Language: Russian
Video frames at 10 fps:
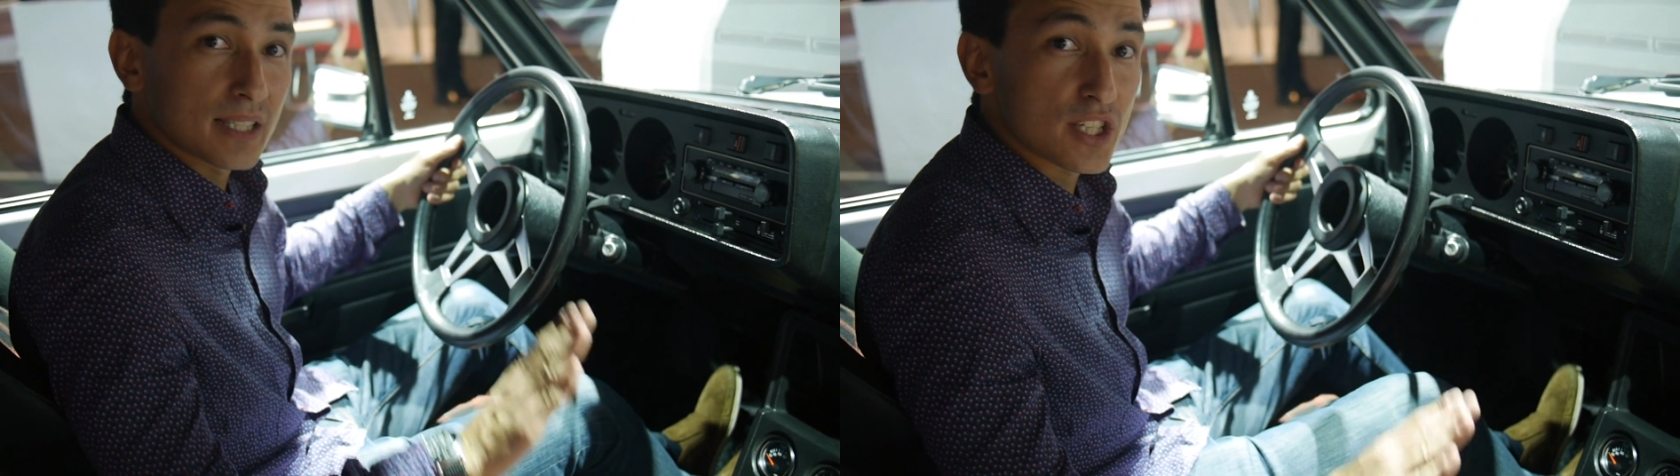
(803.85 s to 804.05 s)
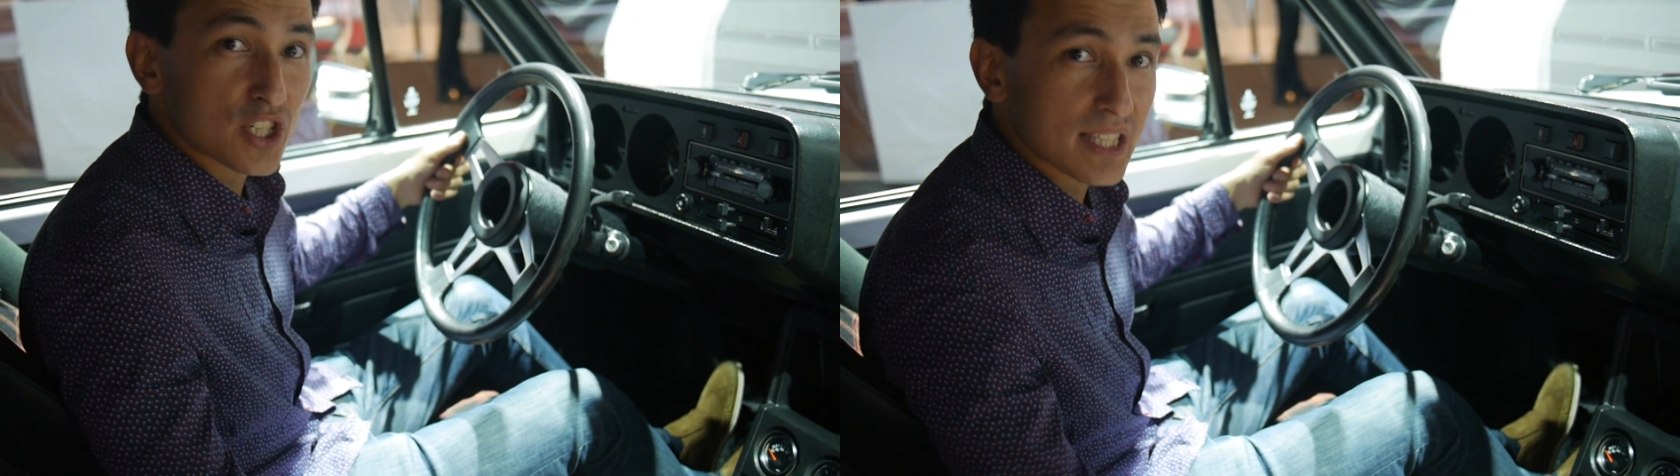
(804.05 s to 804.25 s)

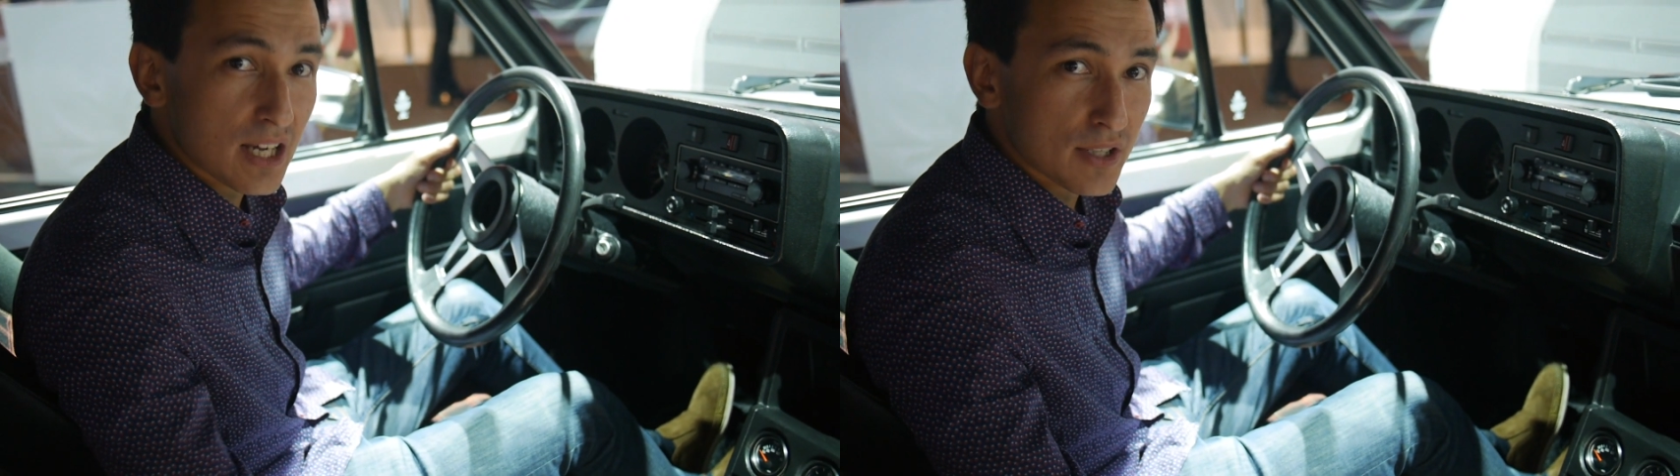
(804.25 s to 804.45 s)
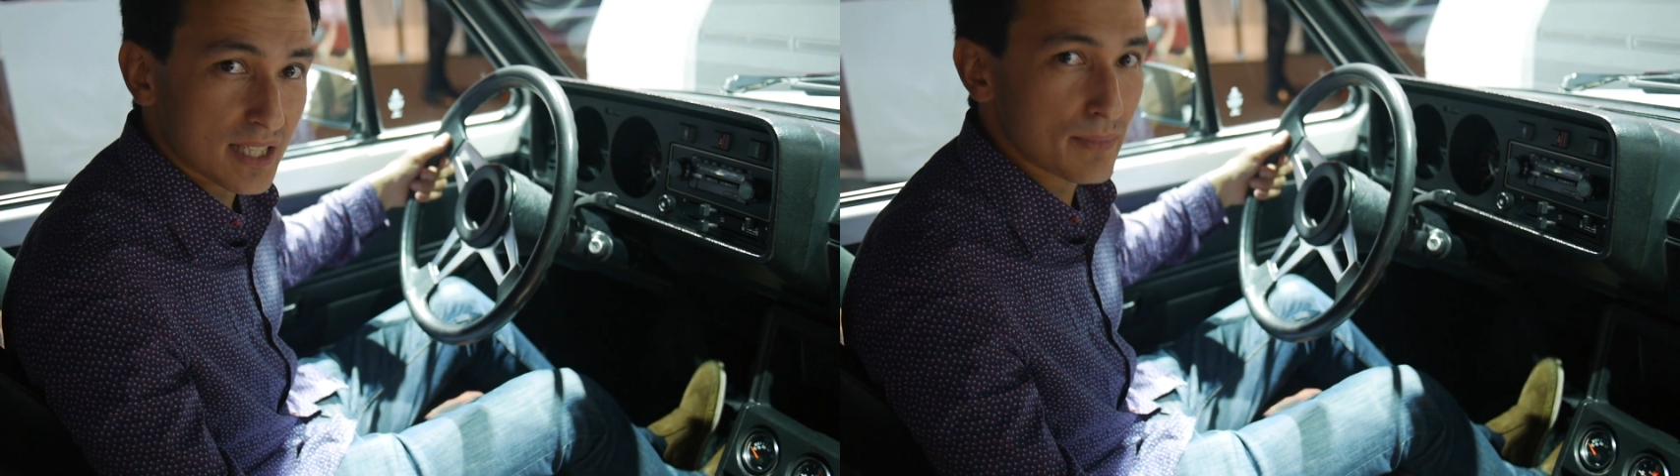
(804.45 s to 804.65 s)

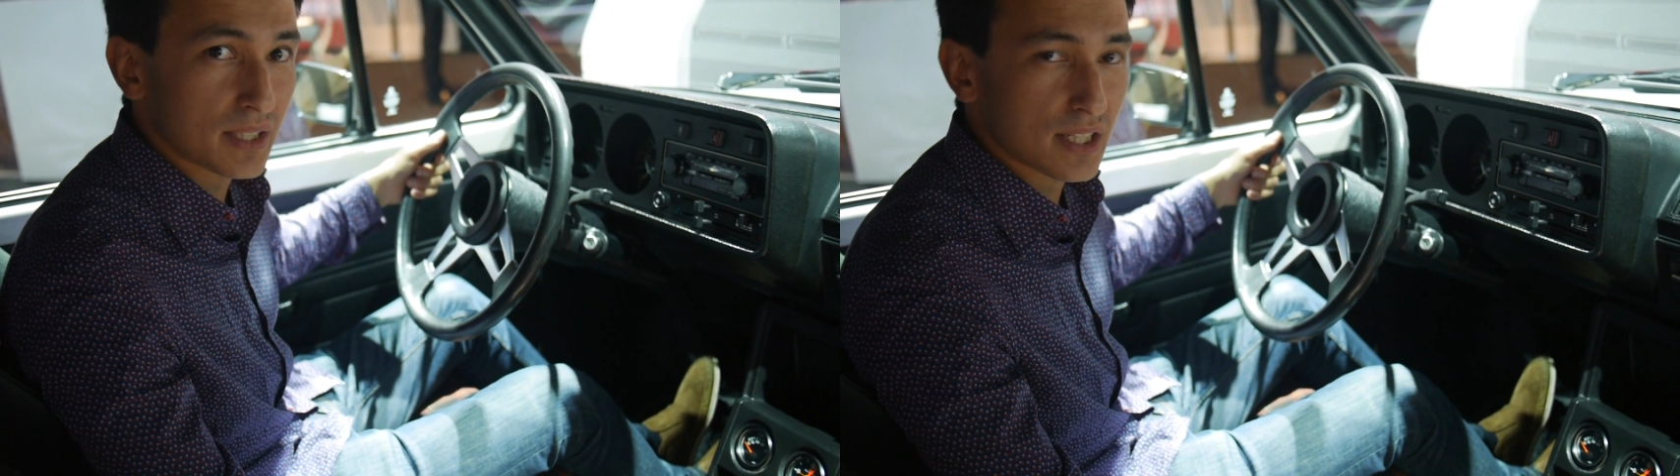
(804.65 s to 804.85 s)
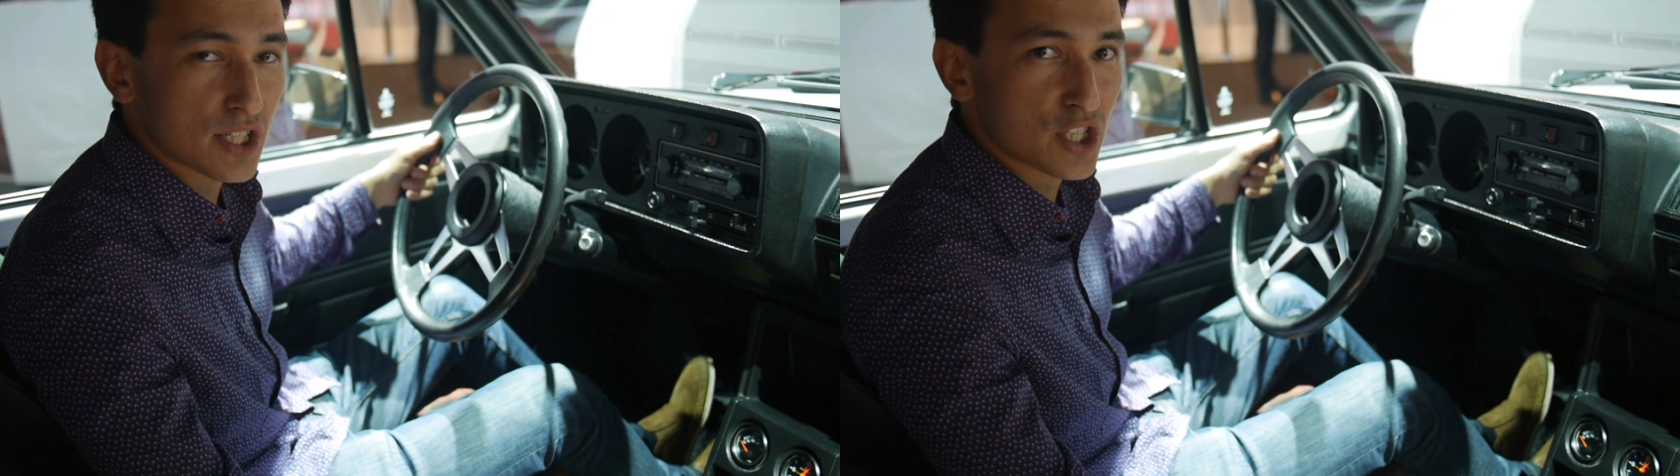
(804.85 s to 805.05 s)
начиналась с 7
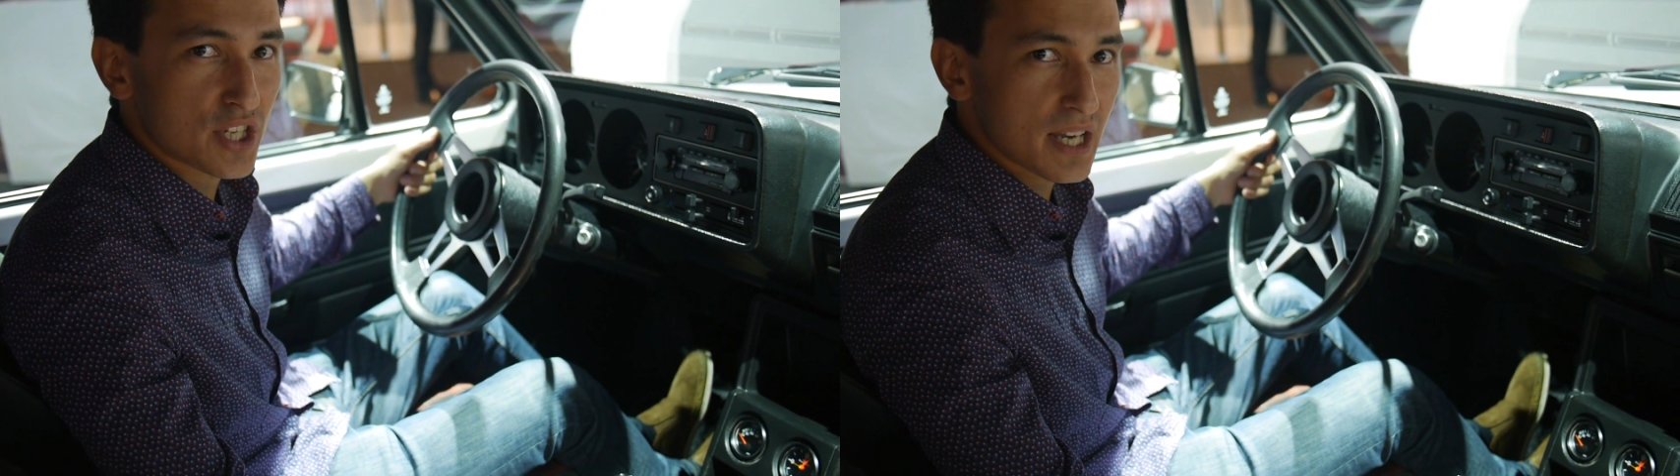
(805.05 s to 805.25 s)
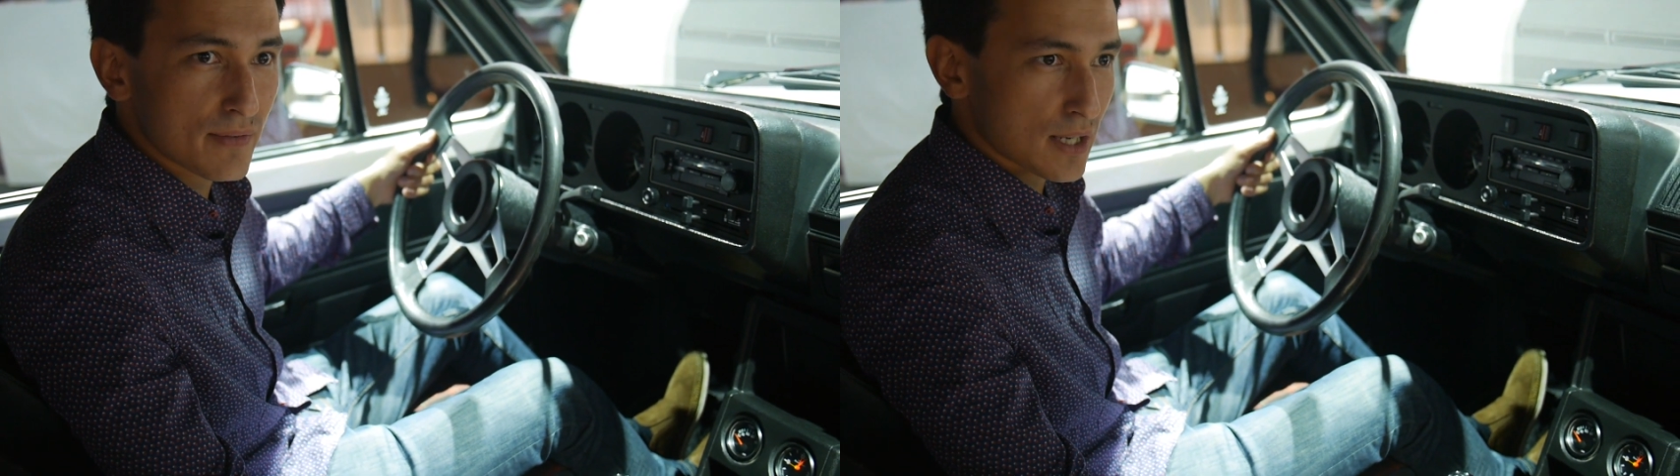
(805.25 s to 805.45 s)
тысяч
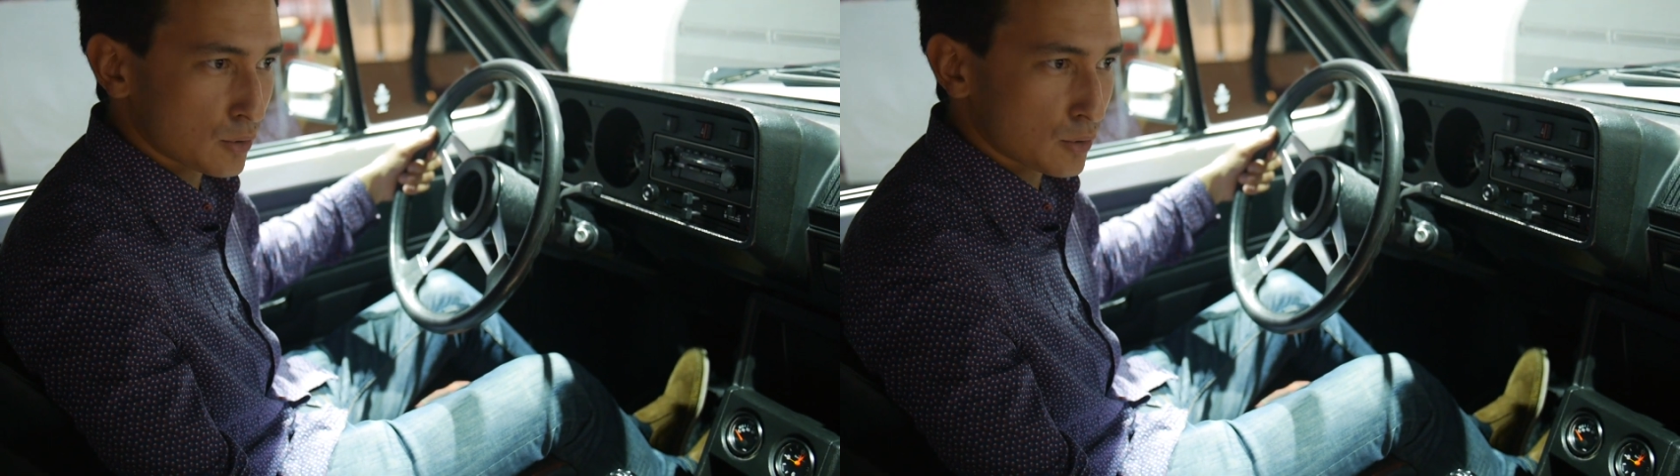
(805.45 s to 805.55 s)
евро,